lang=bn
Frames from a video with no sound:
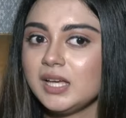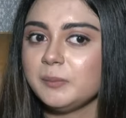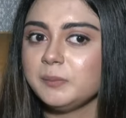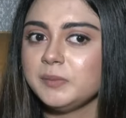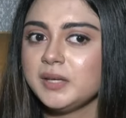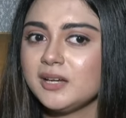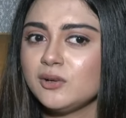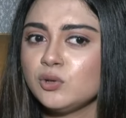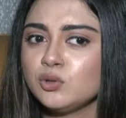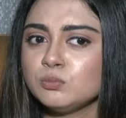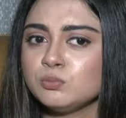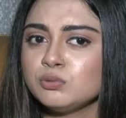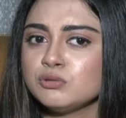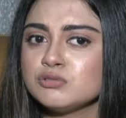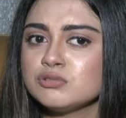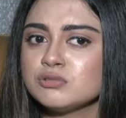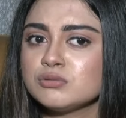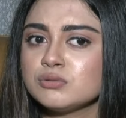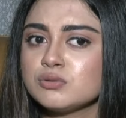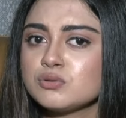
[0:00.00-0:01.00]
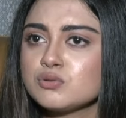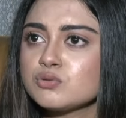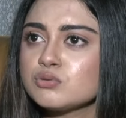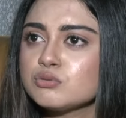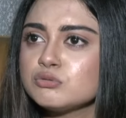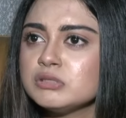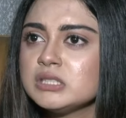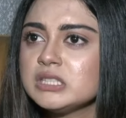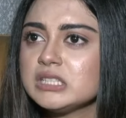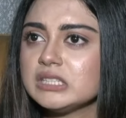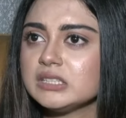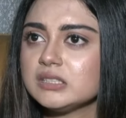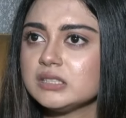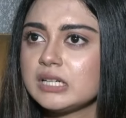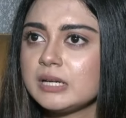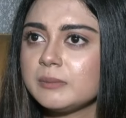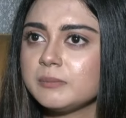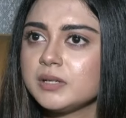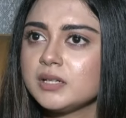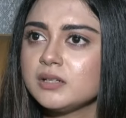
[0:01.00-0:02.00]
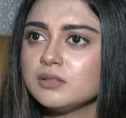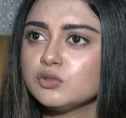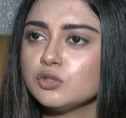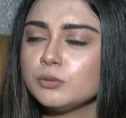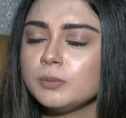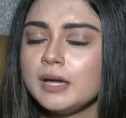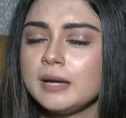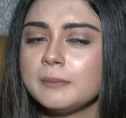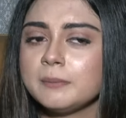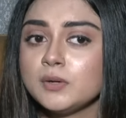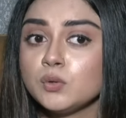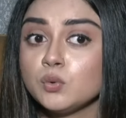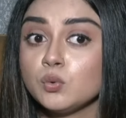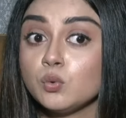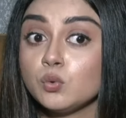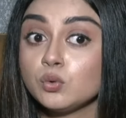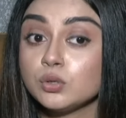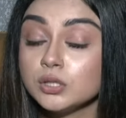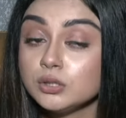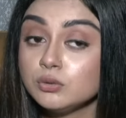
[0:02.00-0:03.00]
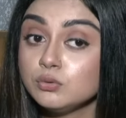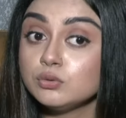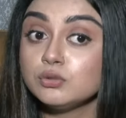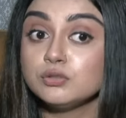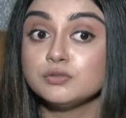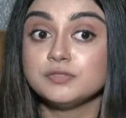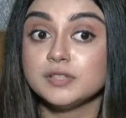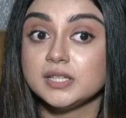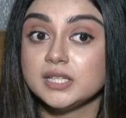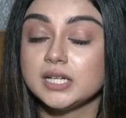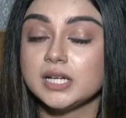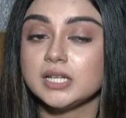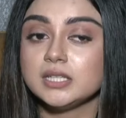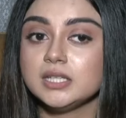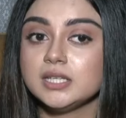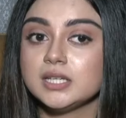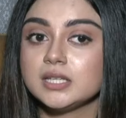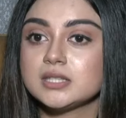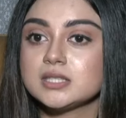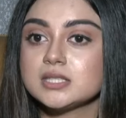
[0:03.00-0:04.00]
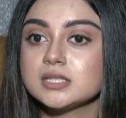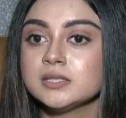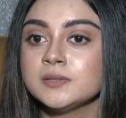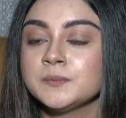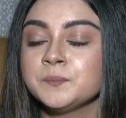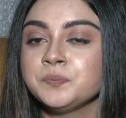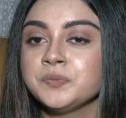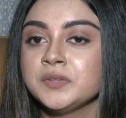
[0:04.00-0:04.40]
আমি এখন পর্যন্ত শুনিনি আমার তবে আমার অনেকগুলো ফেক আইডি আছে